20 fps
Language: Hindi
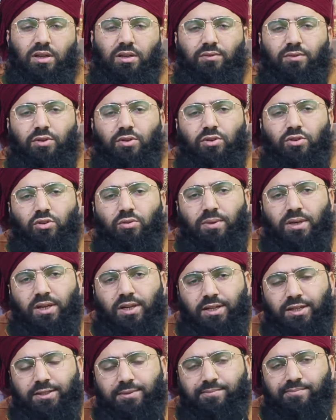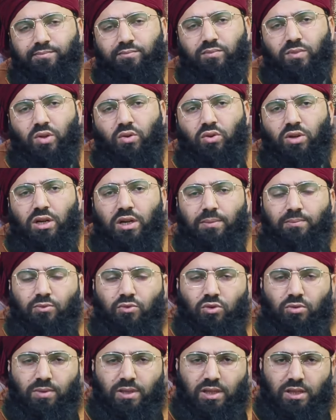भी कई वीडियो बनाई और
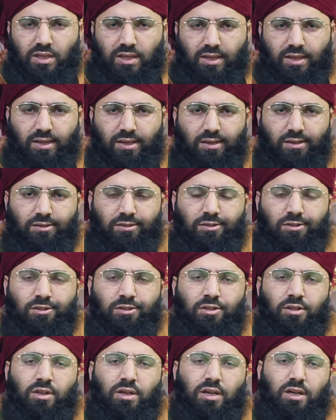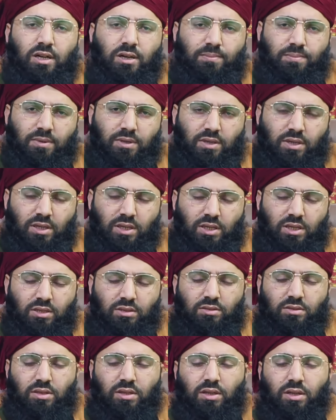आपको बतलाया आपके
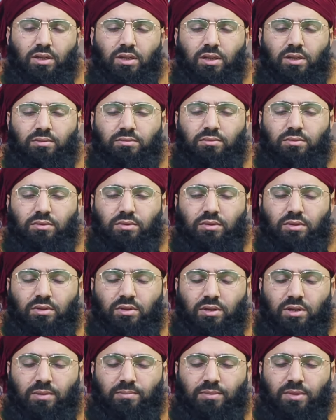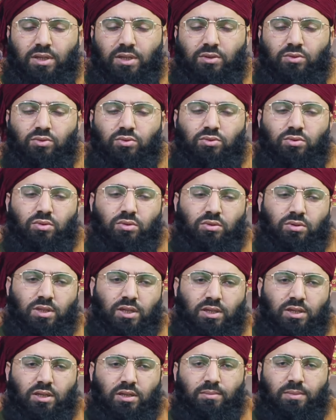ज़रिए हमने दूसरों
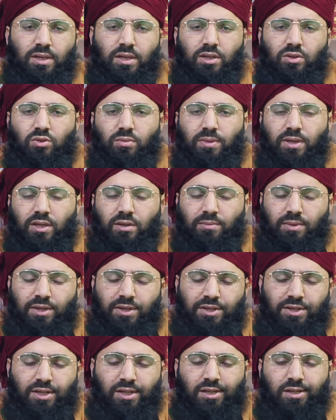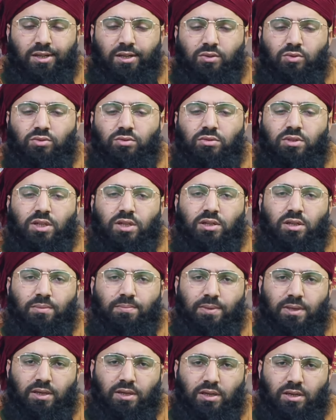तक हमारी जो बहन बेटियां हैं उन तक ये
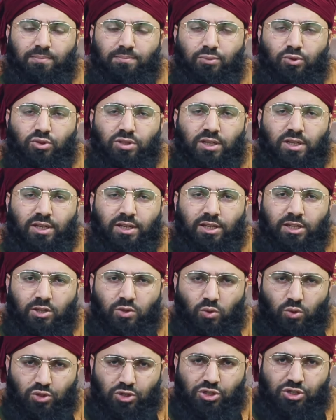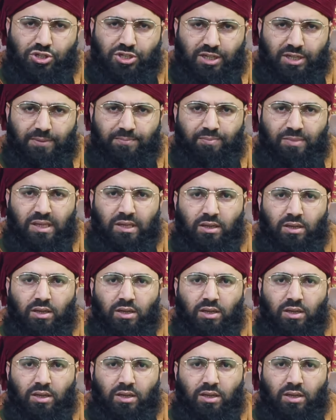पैगाम पहुंचाने की कोशिश की